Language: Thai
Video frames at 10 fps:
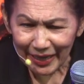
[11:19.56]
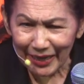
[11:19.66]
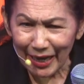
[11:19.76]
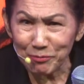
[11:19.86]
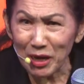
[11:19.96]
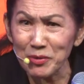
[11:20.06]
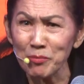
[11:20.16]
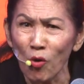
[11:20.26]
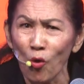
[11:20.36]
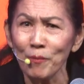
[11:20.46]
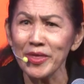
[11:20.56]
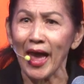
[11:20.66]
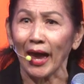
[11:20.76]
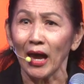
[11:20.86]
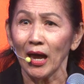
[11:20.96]
ไอ้เบบี้บูม
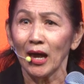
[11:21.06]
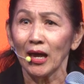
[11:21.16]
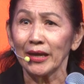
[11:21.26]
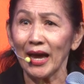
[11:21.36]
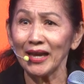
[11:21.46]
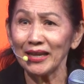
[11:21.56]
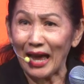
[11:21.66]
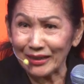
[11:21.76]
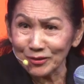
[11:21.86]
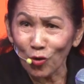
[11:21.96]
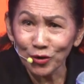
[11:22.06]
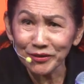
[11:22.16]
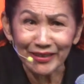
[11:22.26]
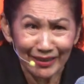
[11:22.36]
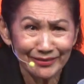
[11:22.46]
เนี่ยนะห
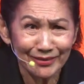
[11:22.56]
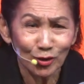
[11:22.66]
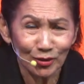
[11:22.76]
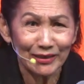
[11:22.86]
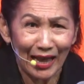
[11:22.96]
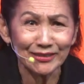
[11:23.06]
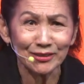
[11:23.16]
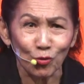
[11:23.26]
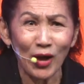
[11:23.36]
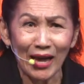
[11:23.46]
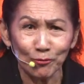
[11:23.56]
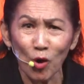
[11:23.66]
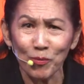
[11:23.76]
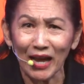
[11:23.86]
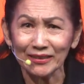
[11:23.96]
ลังสงคราม
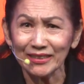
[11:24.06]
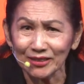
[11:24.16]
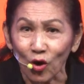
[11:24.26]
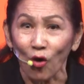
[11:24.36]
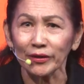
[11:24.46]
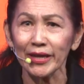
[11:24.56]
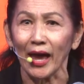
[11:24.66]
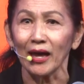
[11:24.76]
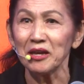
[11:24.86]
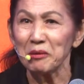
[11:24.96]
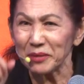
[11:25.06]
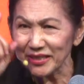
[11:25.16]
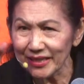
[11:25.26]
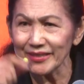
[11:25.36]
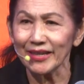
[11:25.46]
โลกครั้งที่2เนี่ยมั
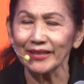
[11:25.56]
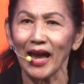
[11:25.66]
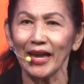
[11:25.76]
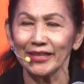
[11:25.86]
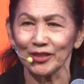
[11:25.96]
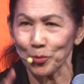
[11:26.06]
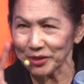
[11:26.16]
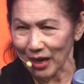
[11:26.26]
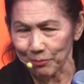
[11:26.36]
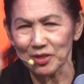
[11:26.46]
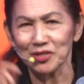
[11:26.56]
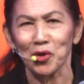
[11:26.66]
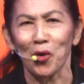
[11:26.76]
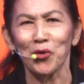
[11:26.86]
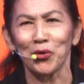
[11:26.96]
นคิดยังไงก็ไปถามเพื่อน
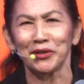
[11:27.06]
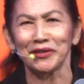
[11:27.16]
2คน